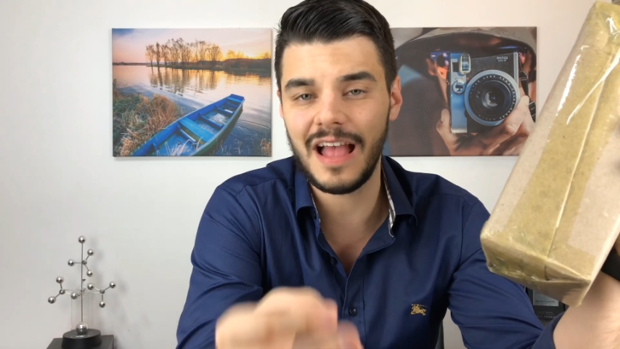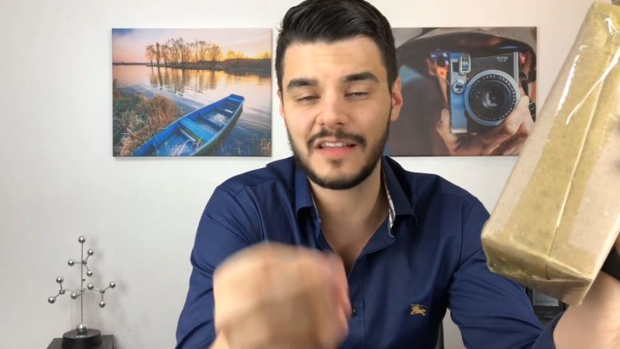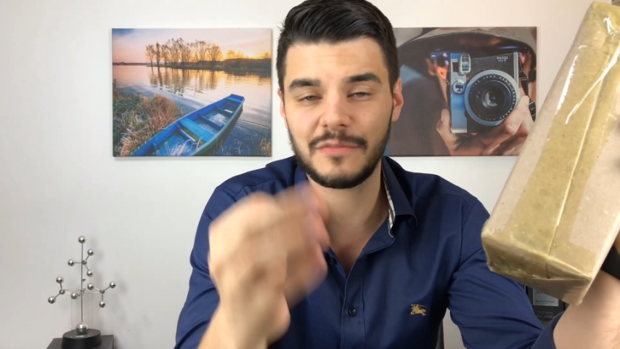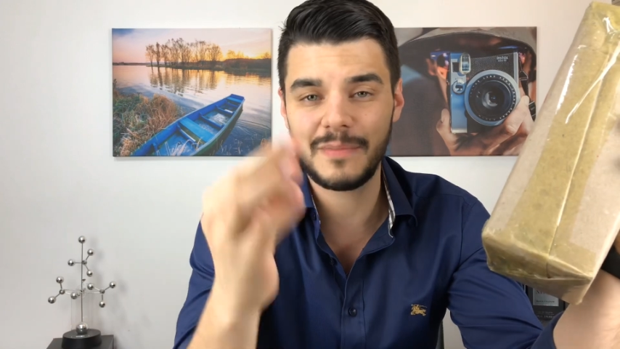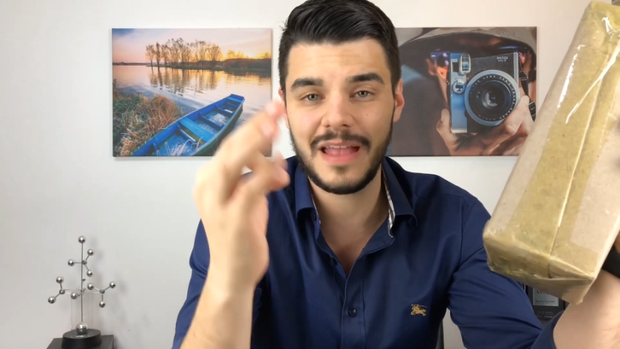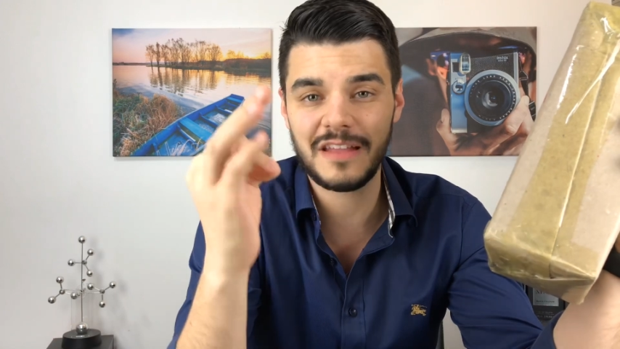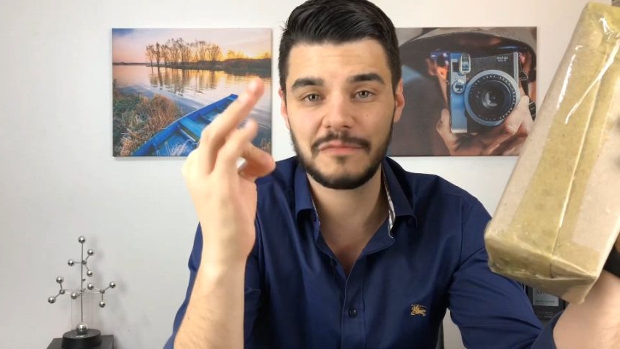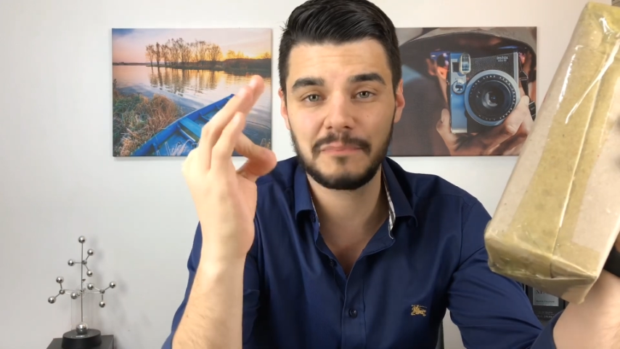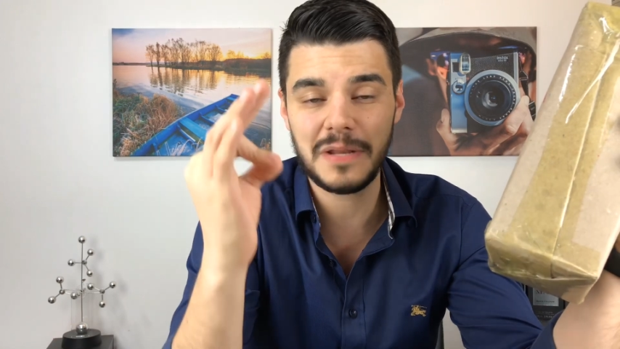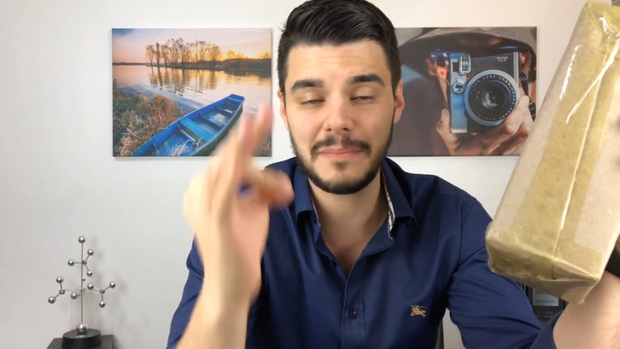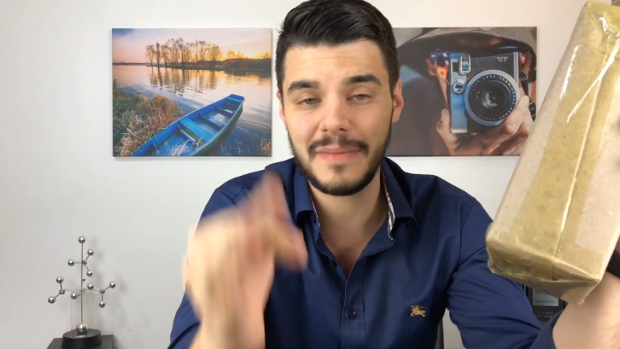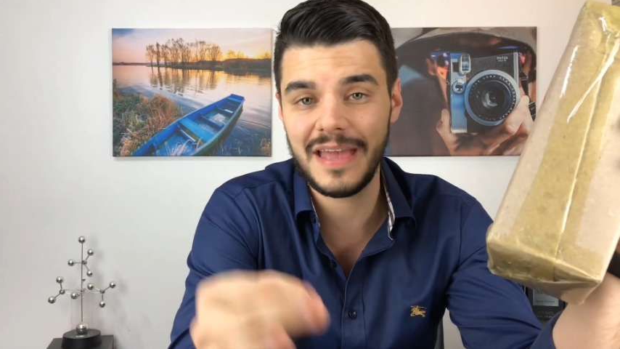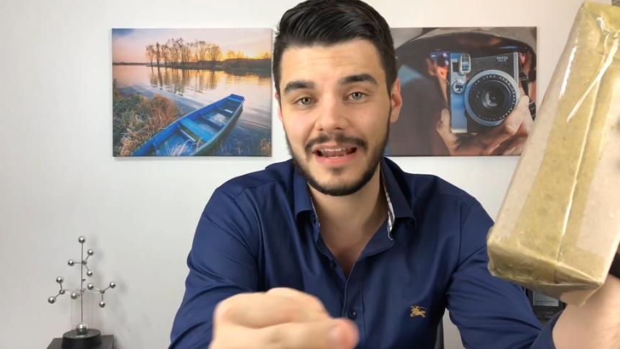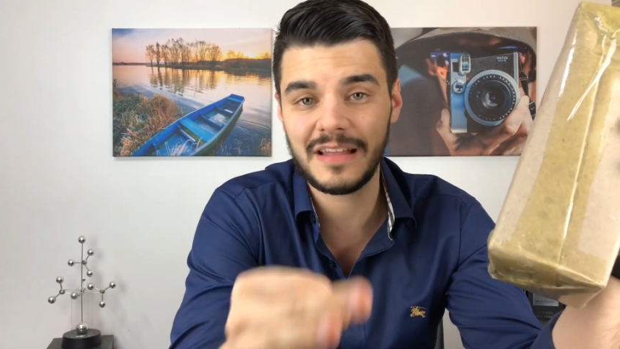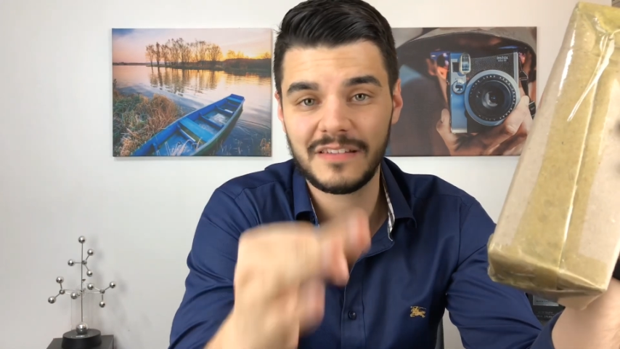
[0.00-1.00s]
as minhas
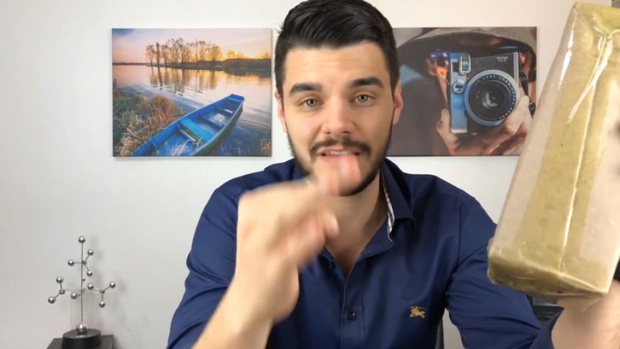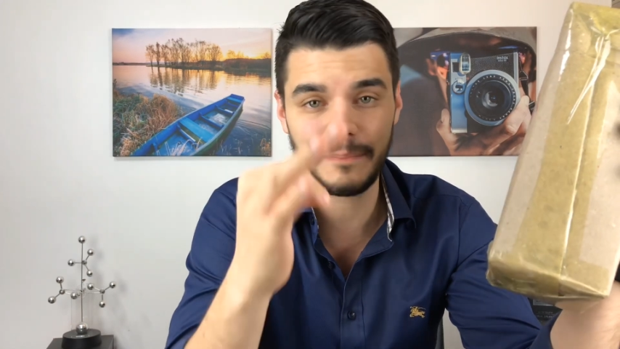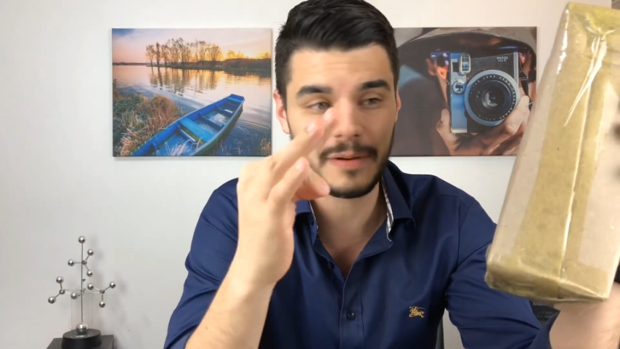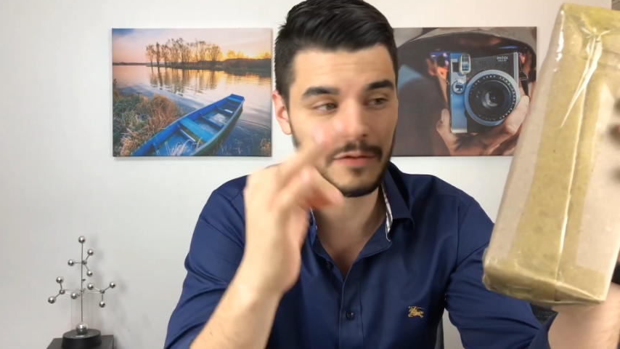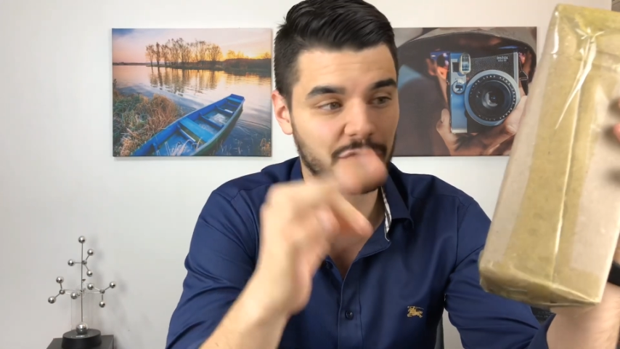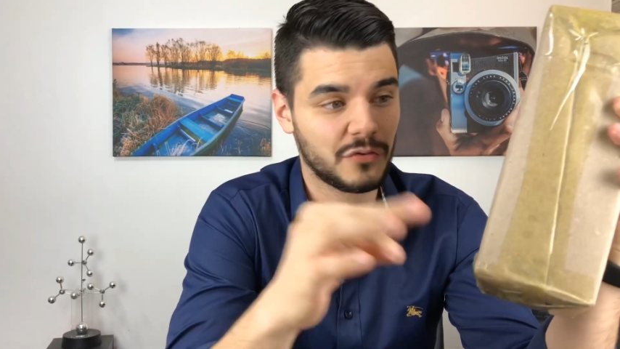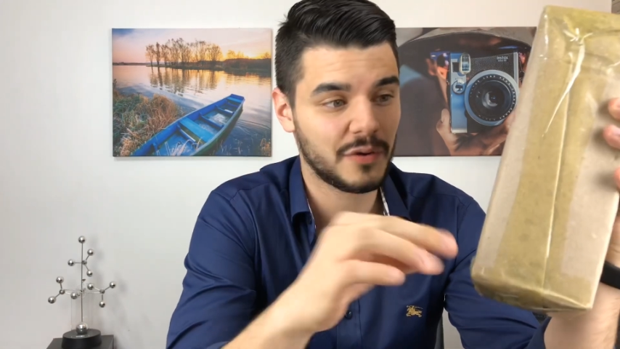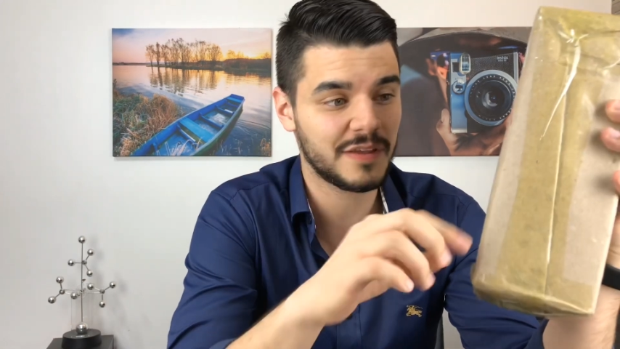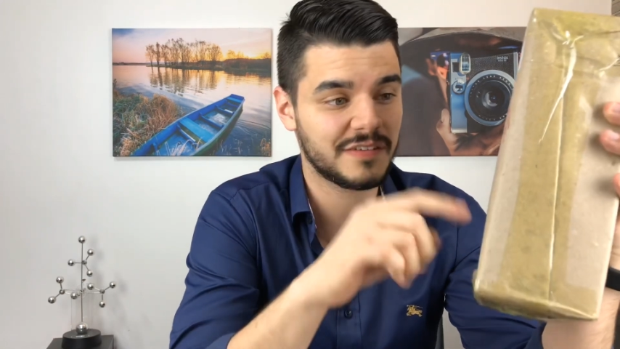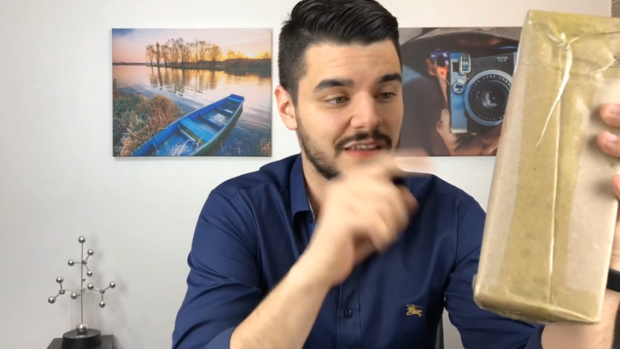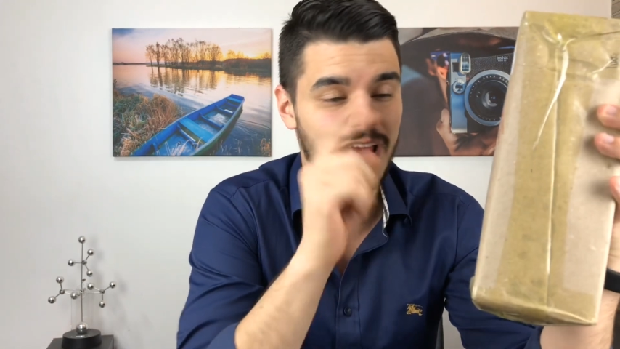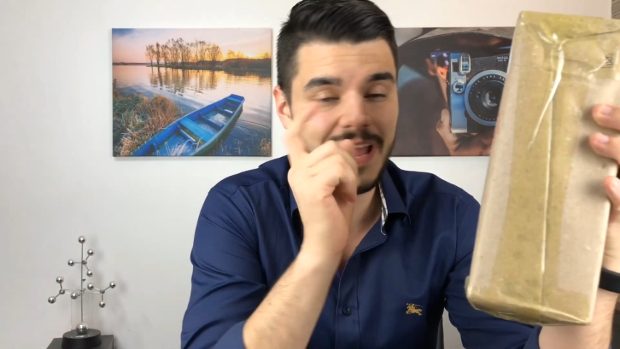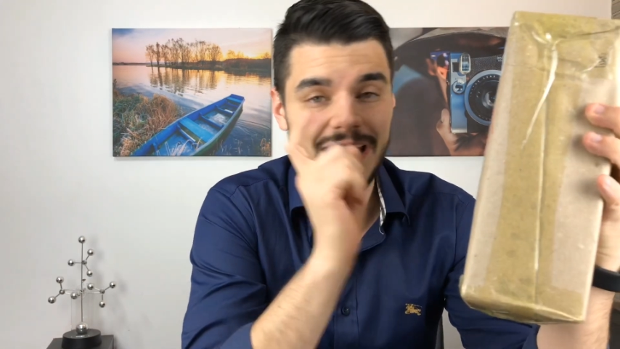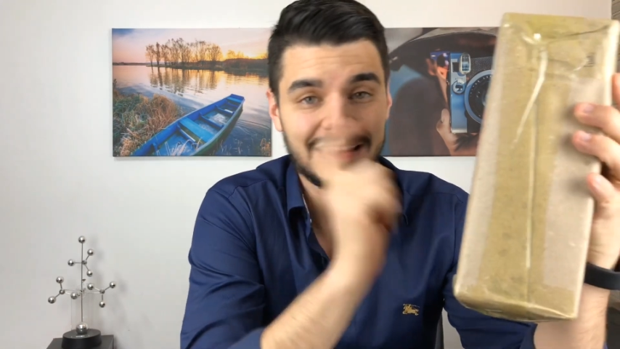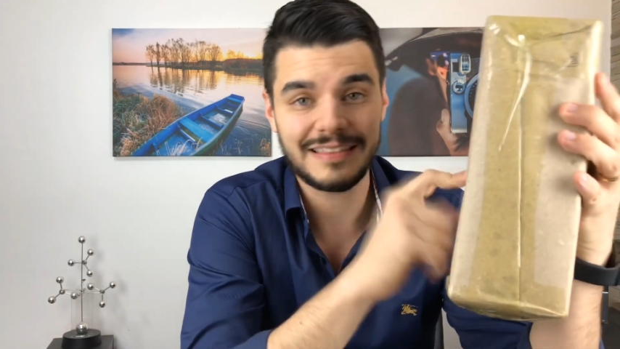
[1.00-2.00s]
primeiras impressões